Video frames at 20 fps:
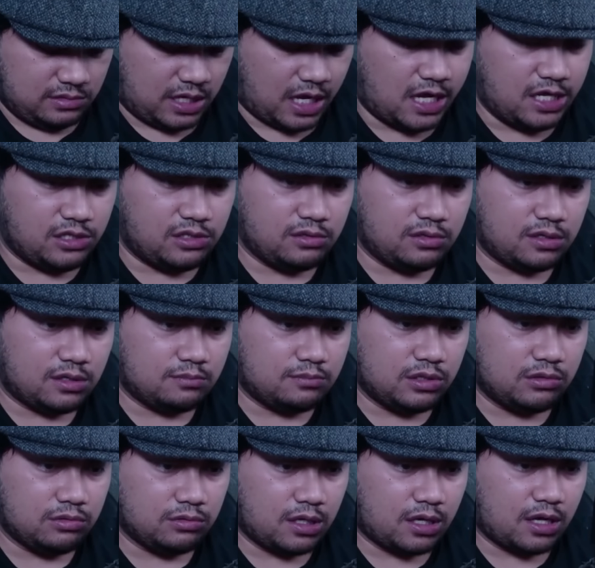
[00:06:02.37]
kaiju yang
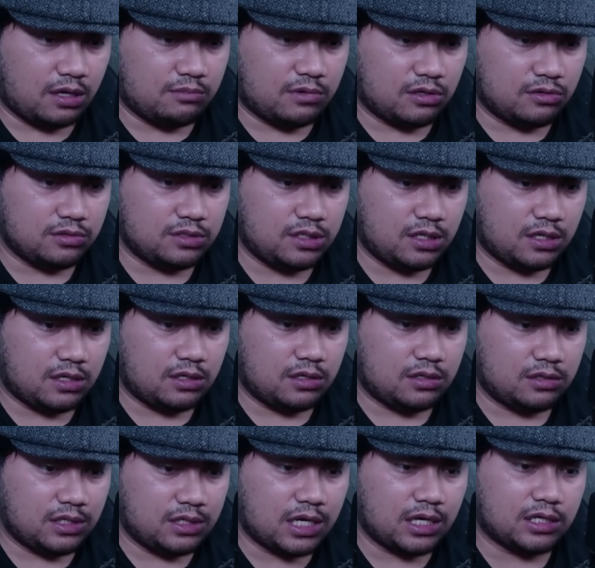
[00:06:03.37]
bentuknya kayak manusia
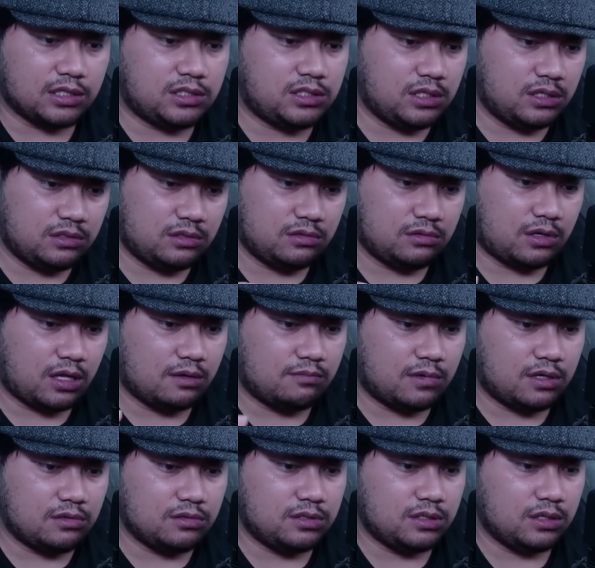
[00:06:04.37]
dan kecil tuh kayak
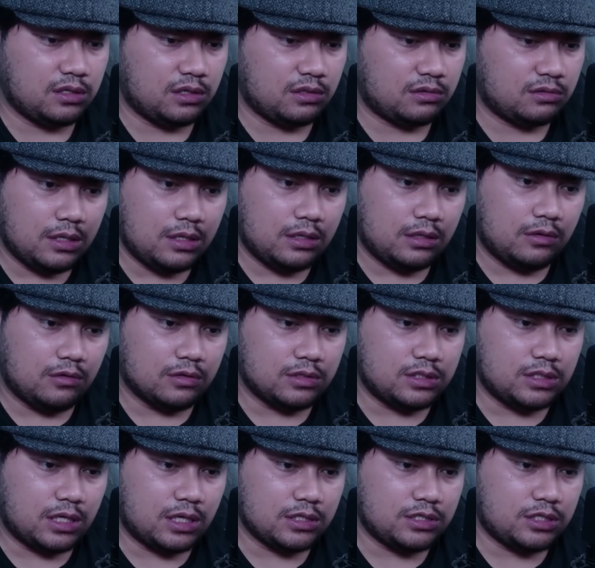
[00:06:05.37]
manusia gitu
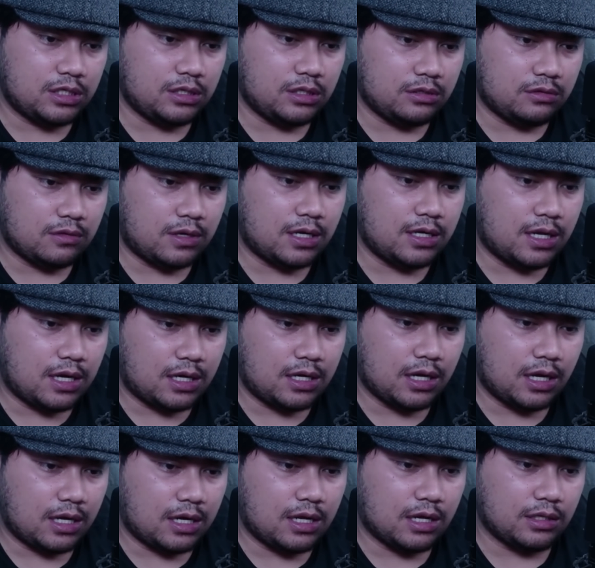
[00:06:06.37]
Godzilla Shin itu ada
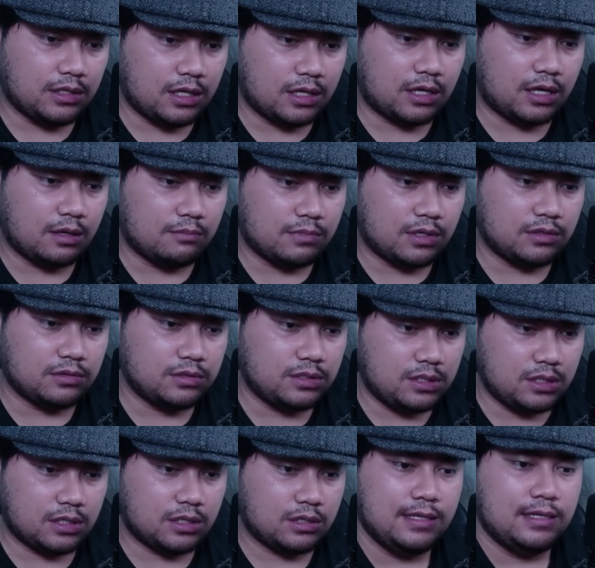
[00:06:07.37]
anak-anaknya kayak
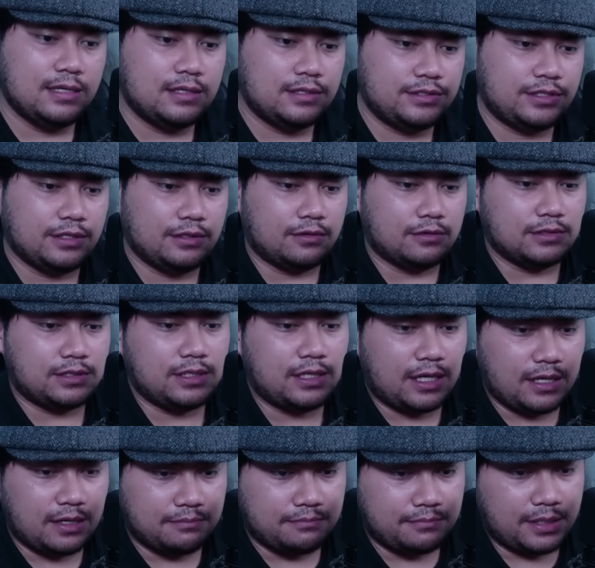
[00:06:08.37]
manusia Shin
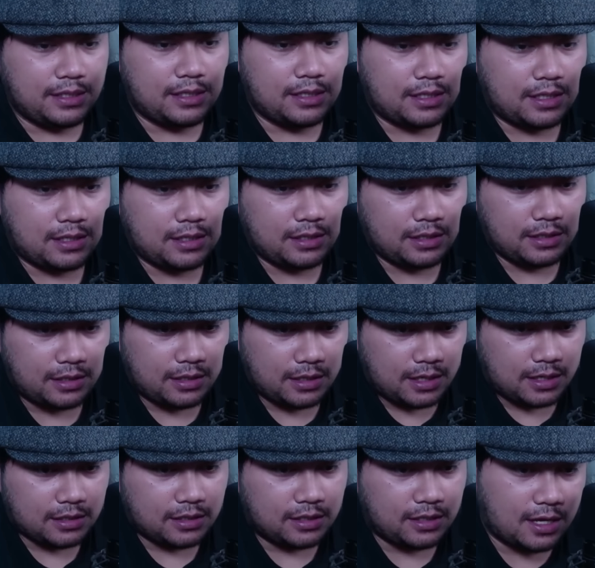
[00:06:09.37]
Godzilla yang bikinan
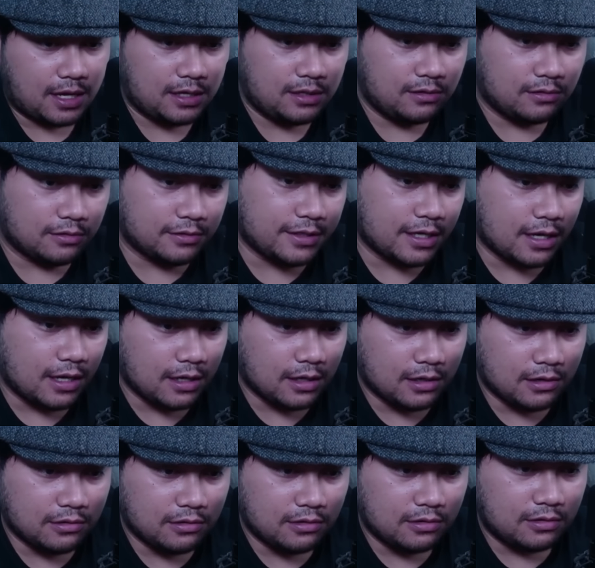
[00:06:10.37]
Hideaki Anno yang
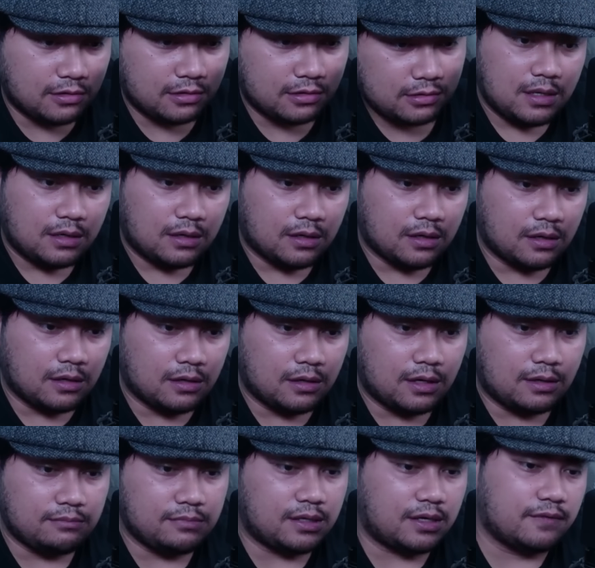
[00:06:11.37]
agak horor kalau
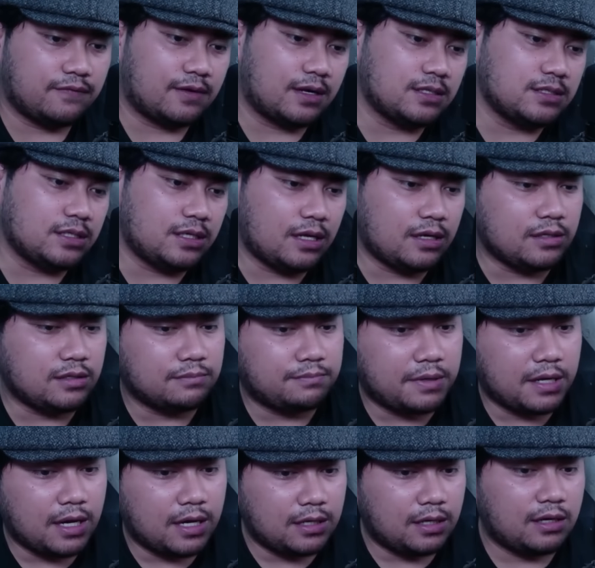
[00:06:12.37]
ambil referensi dari
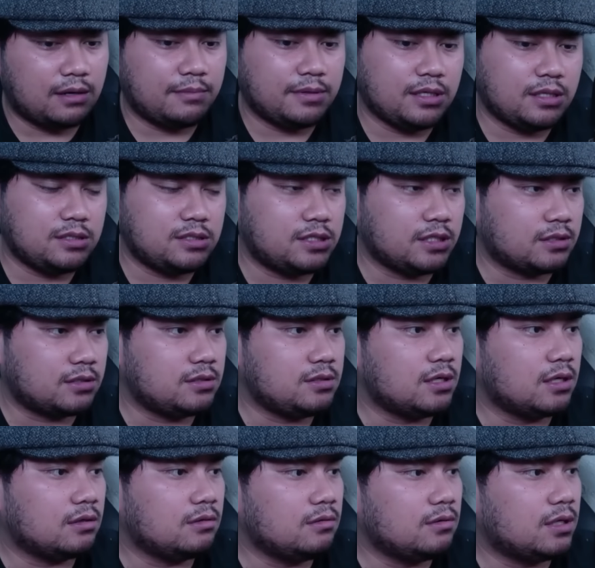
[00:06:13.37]
Jepang ada namanya Jet
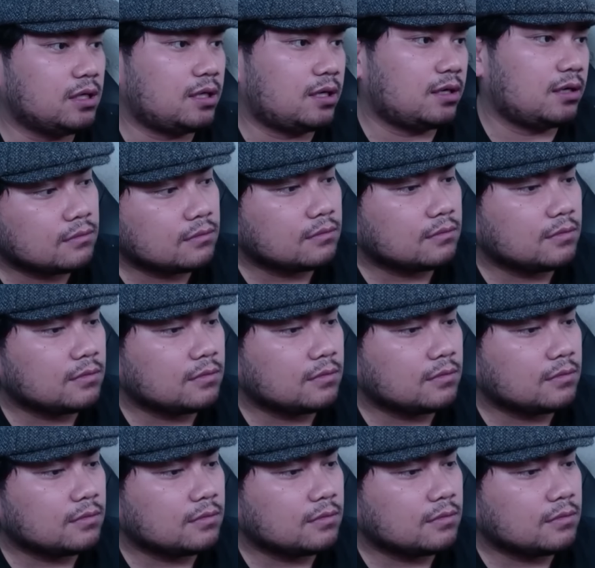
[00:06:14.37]
Jaguar